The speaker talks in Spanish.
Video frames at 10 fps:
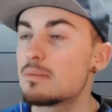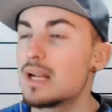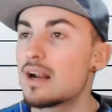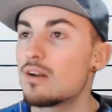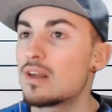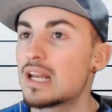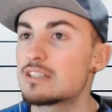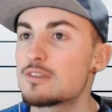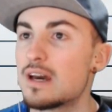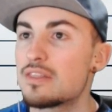mirarlo en
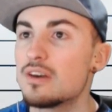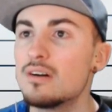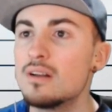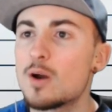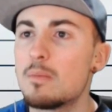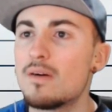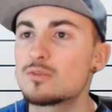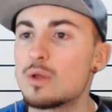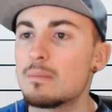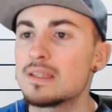clasificación. ¿Cómo va
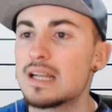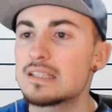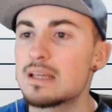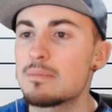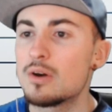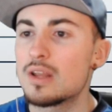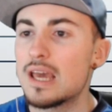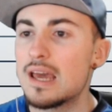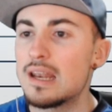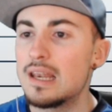actualmente la
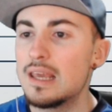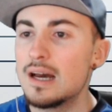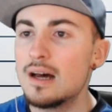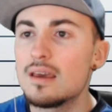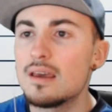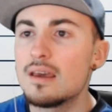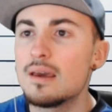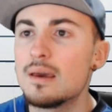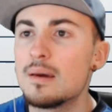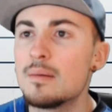Sampdoria en Liga?
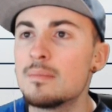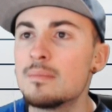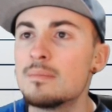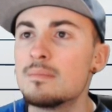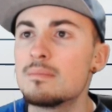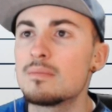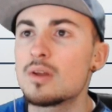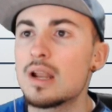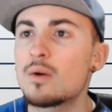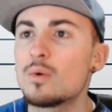Eh...
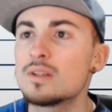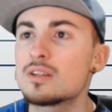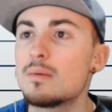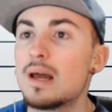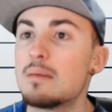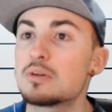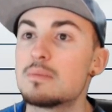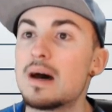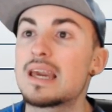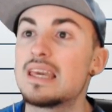No la encuentro, vale, pues
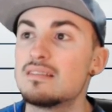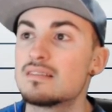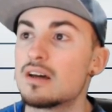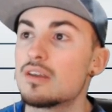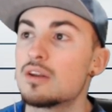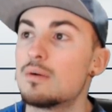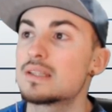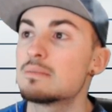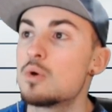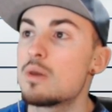va quinta Oye, no va
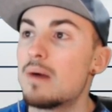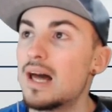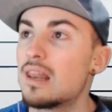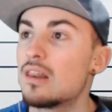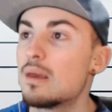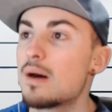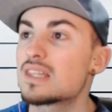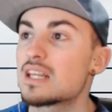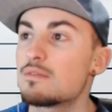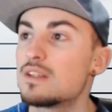muy mal Lleva
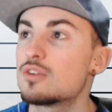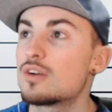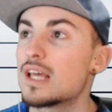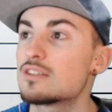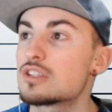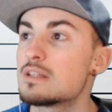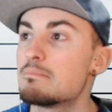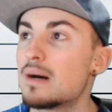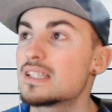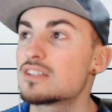tres victorias, dos
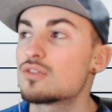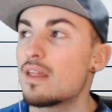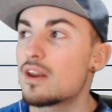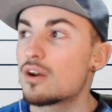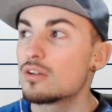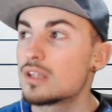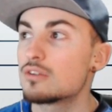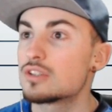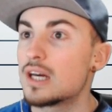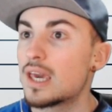empates y una derrota O
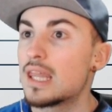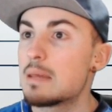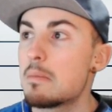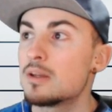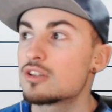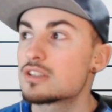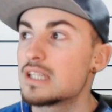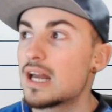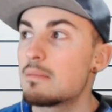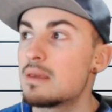sea que de momento
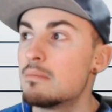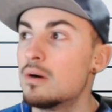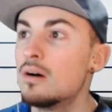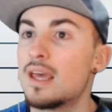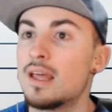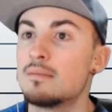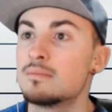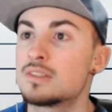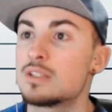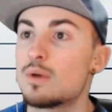está ahora mismo
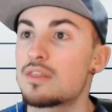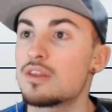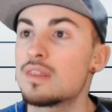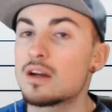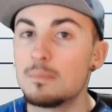en situación de